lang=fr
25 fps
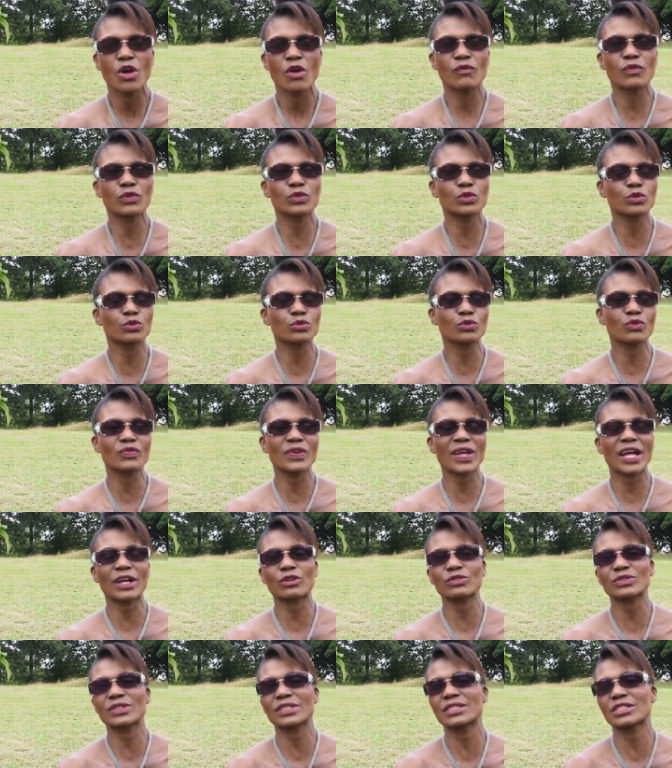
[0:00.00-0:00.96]
Vous euh, vous retrouvez
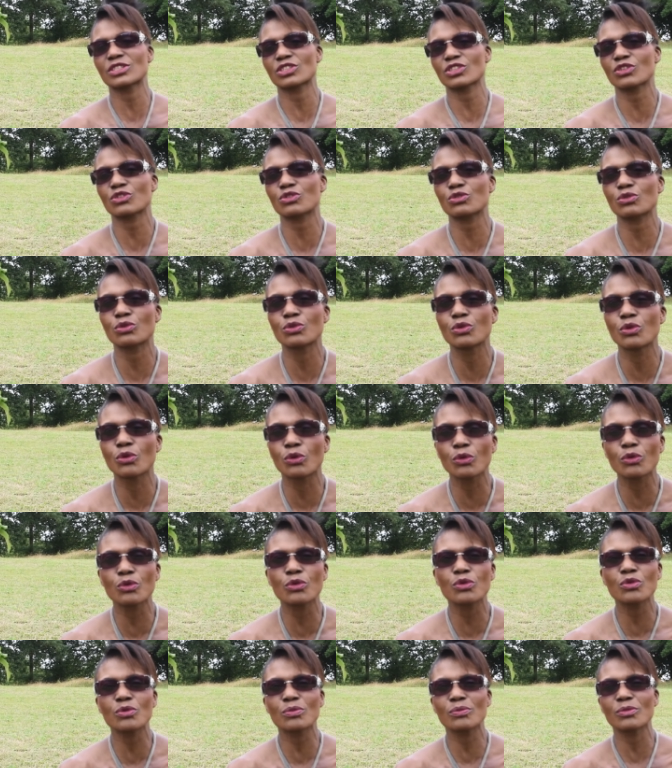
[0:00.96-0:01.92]
à côté des gens qui ont le
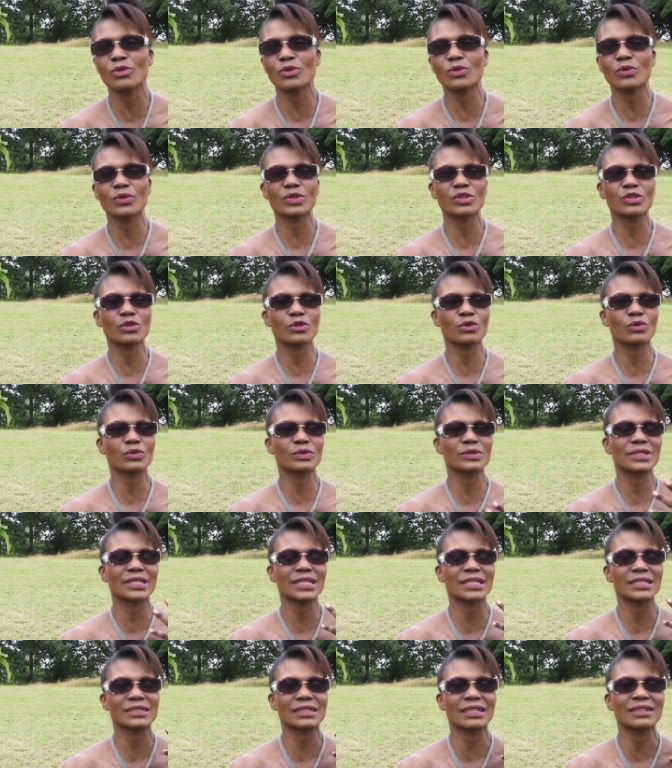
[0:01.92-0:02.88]
rhume, euh, qui ont
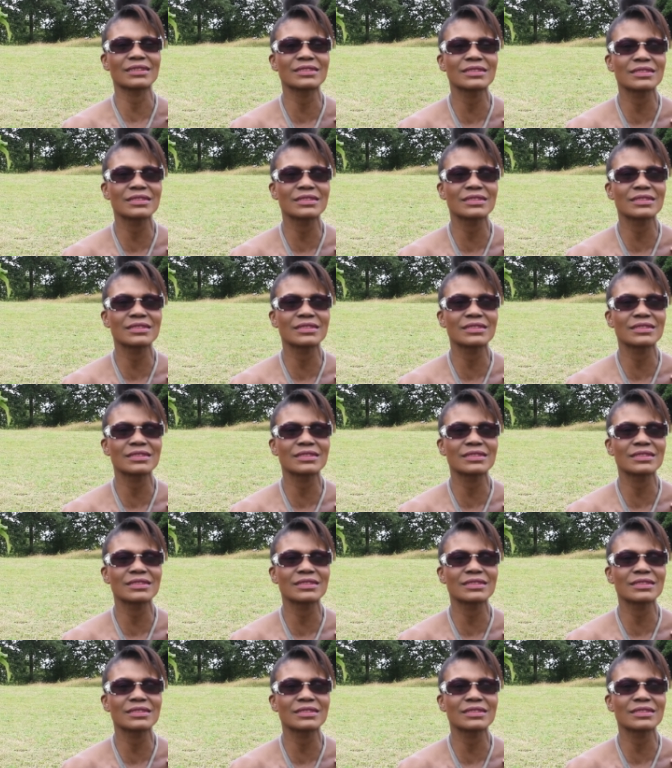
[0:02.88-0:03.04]
des,